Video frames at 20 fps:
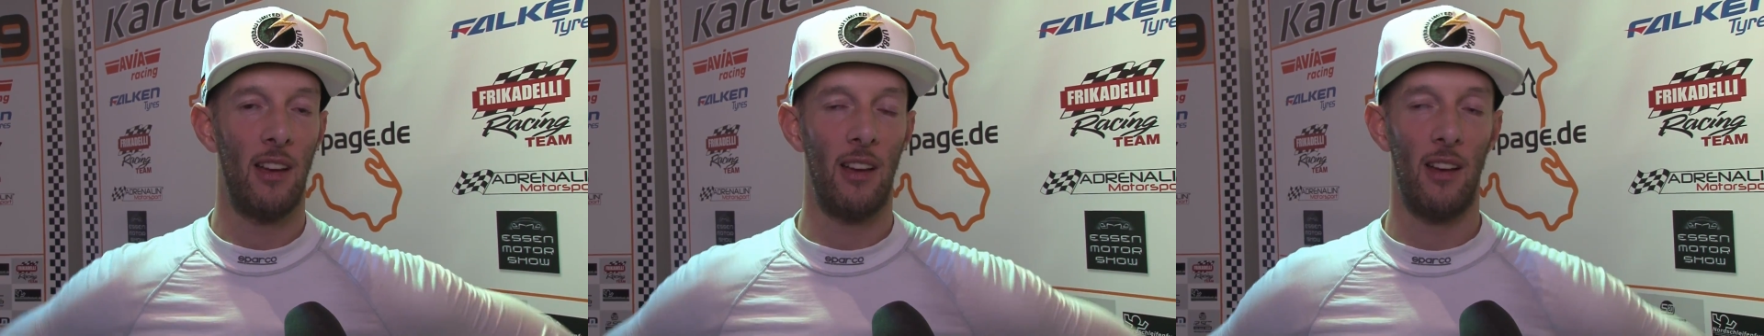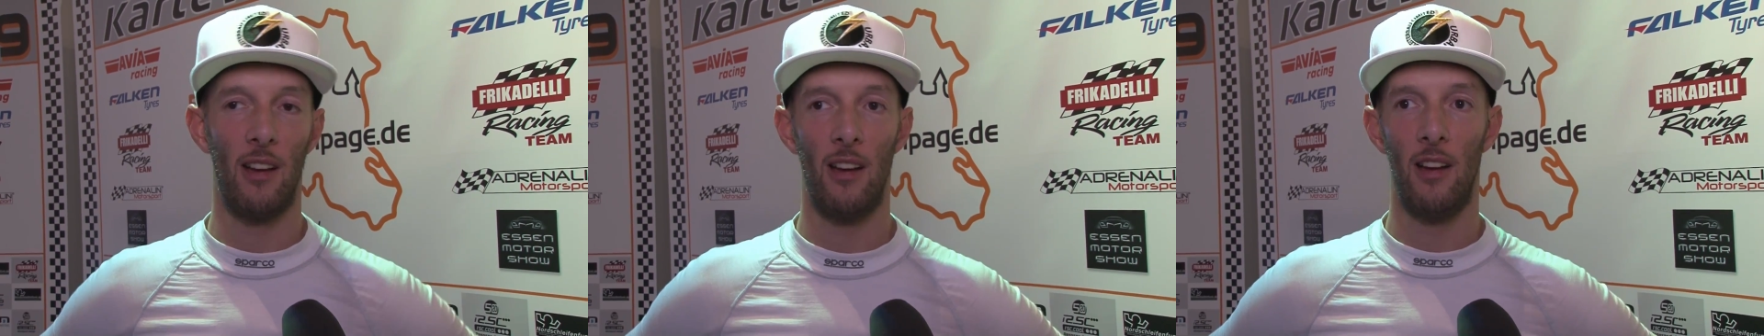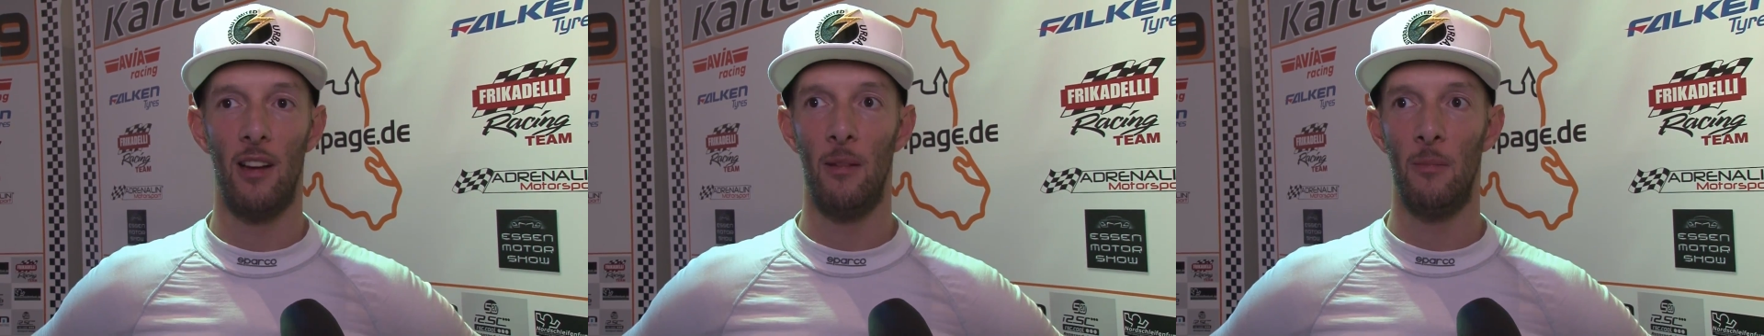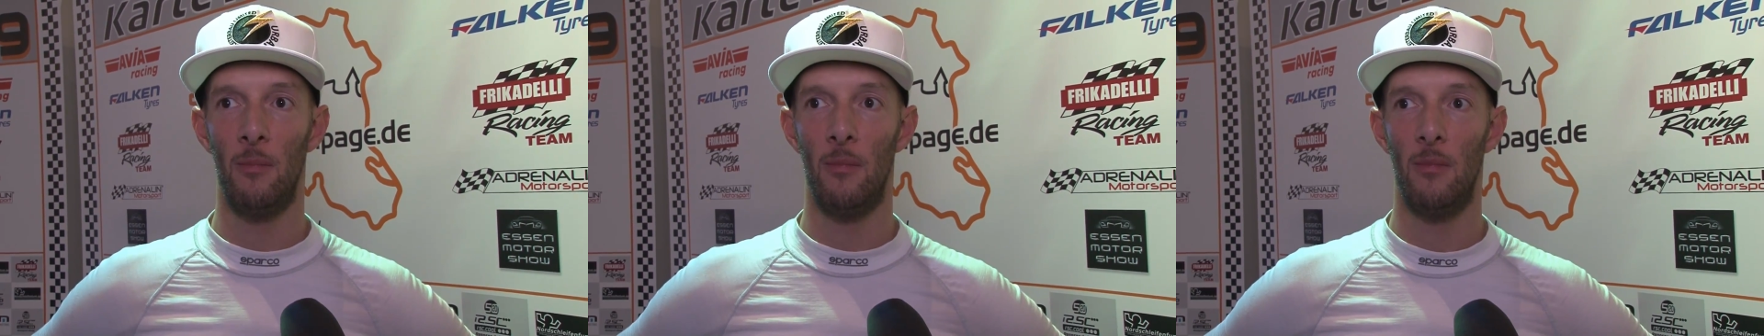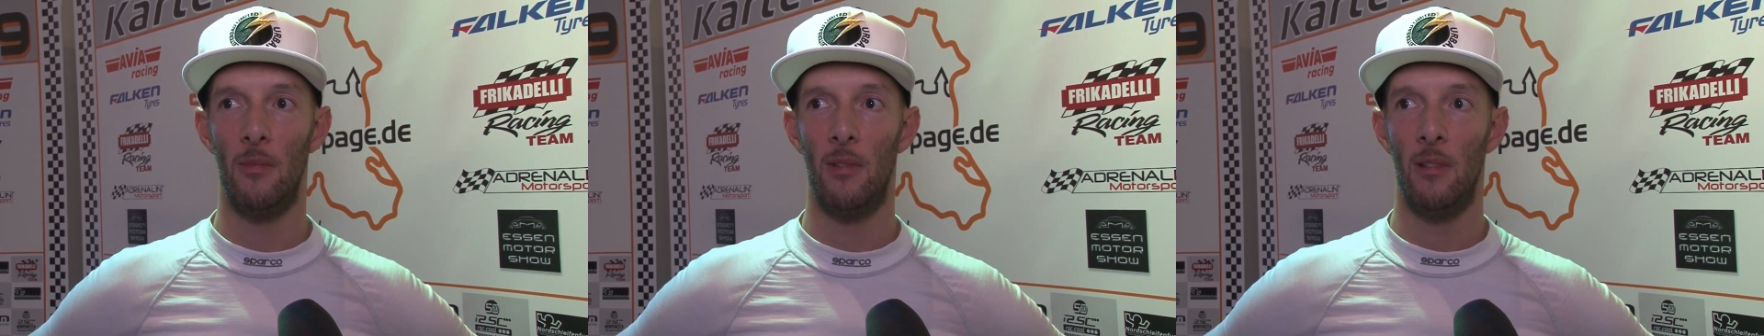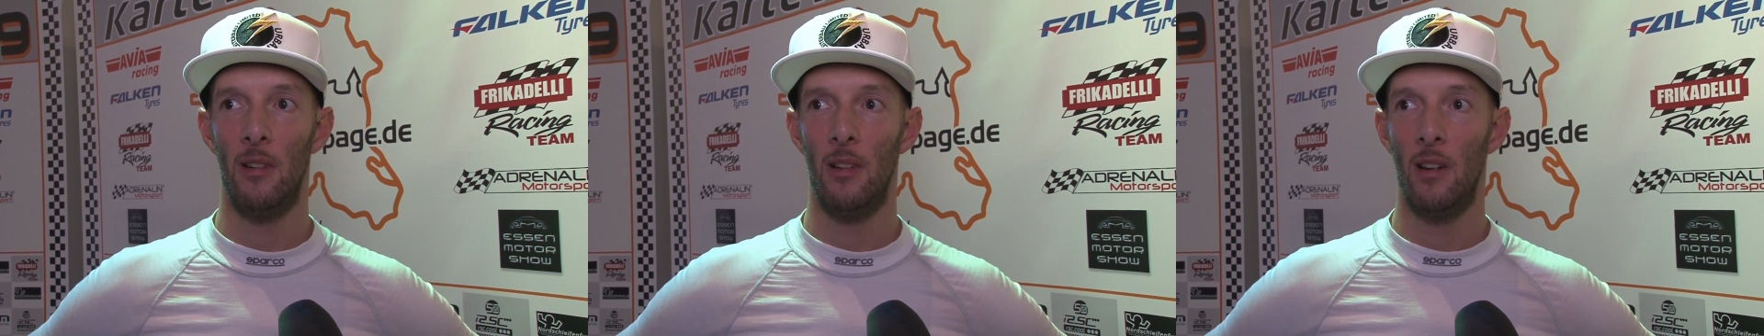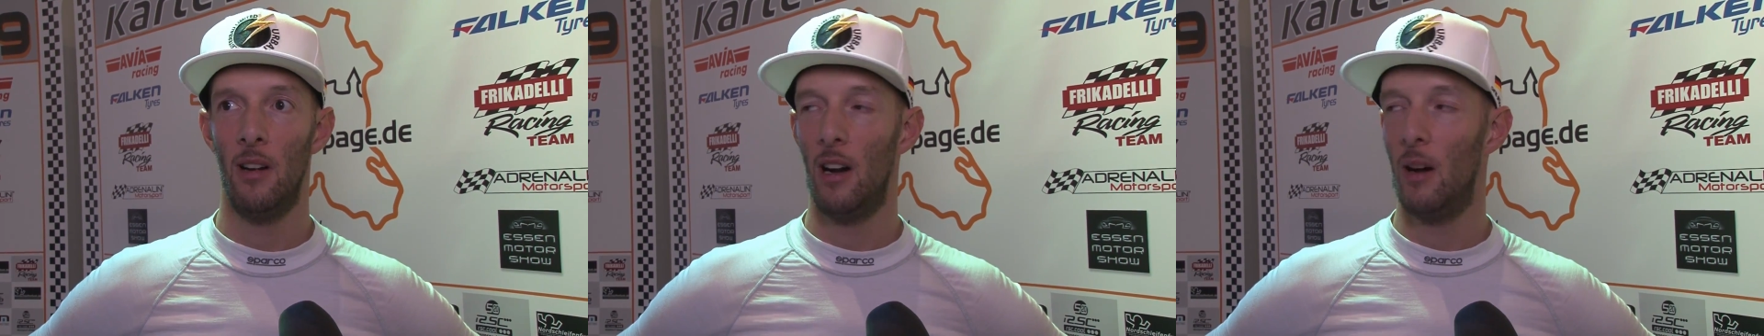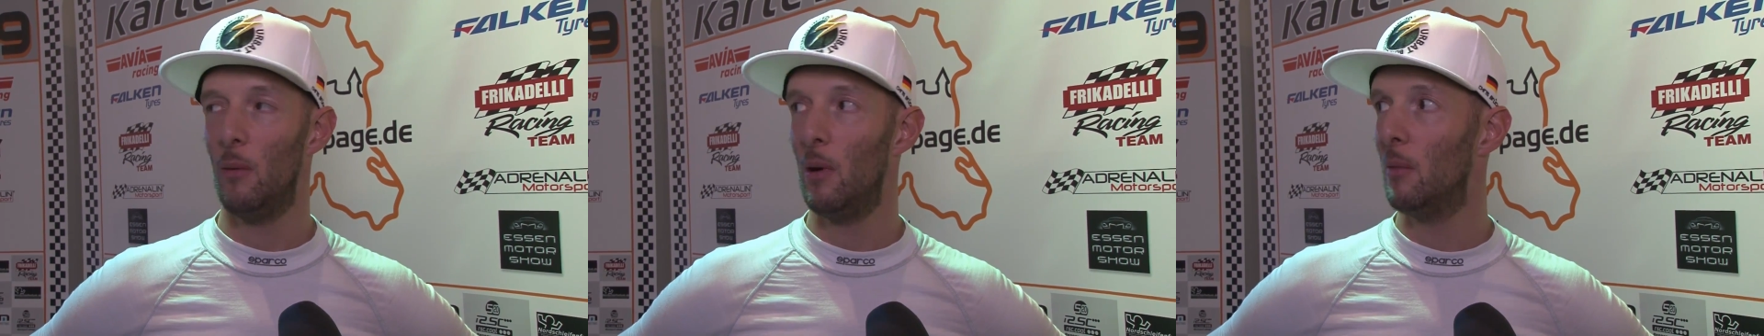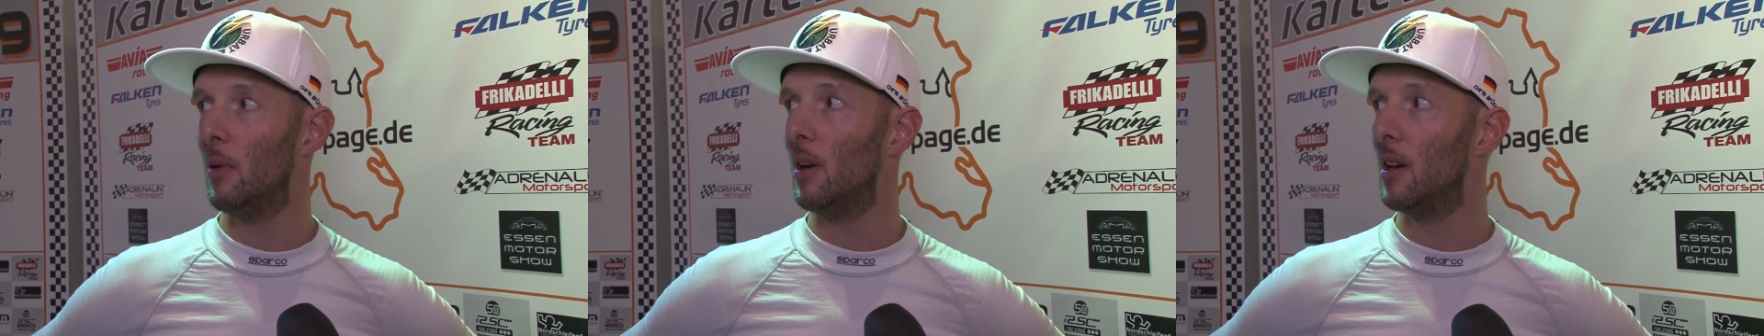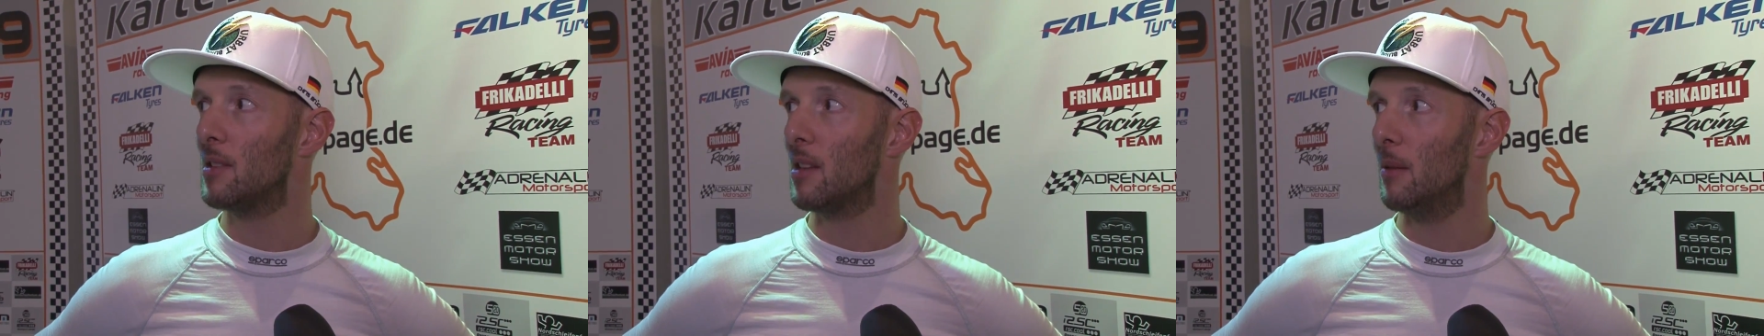Ähm, haben
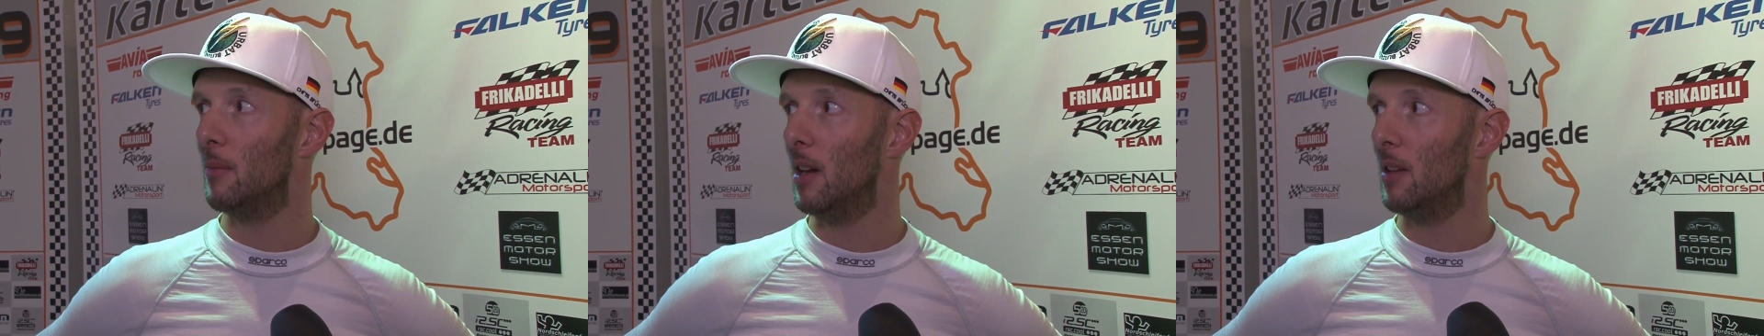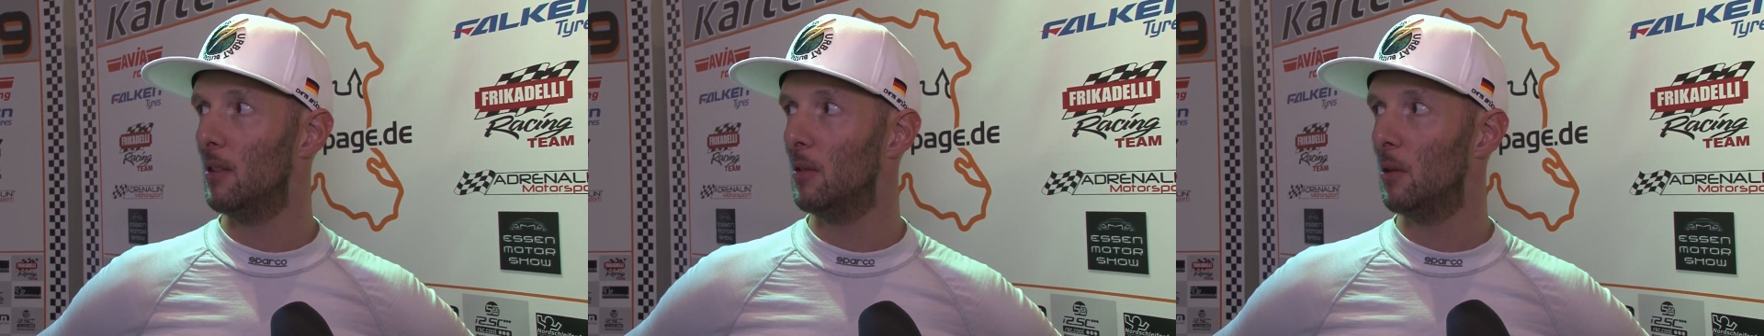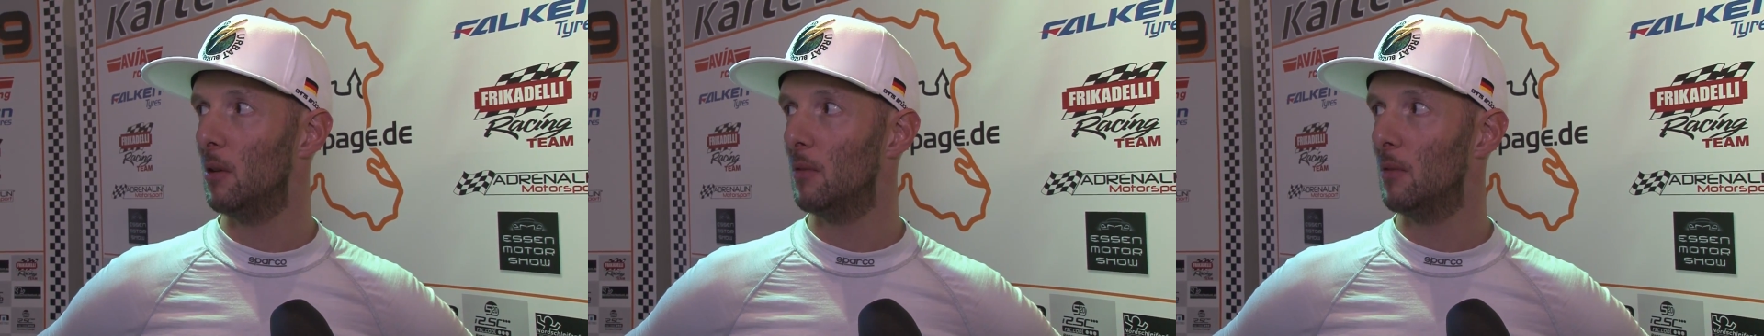aber jetzt am Ende